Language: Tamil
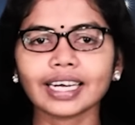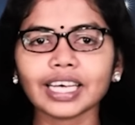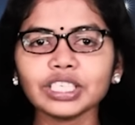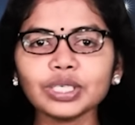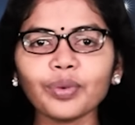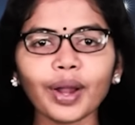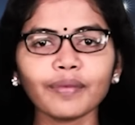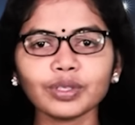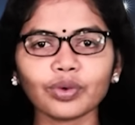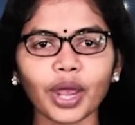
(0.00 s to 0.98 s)
ரஷ்ய
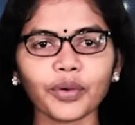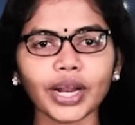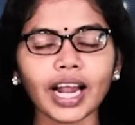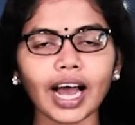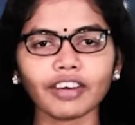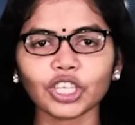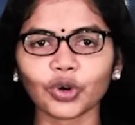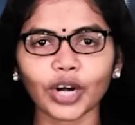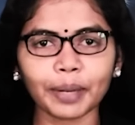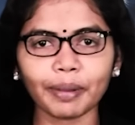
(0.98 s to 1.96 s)
உளவுத்துறையுடன்
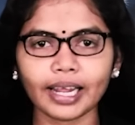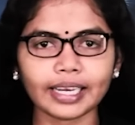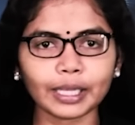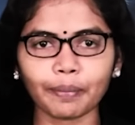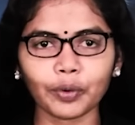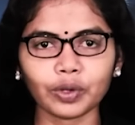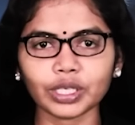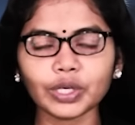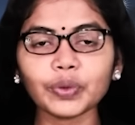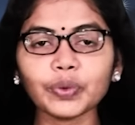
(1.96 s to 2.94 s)
அவர் தொடர்பில்
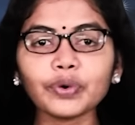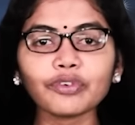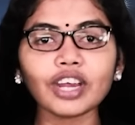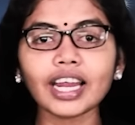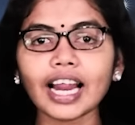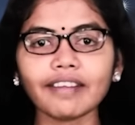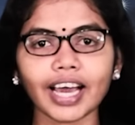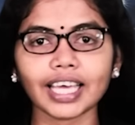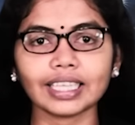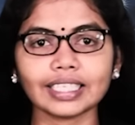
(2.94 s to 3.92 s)
இருந்தபோது உக்ரைனில்
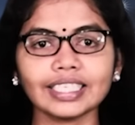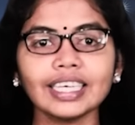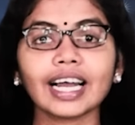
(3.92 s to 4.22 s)
வைத்து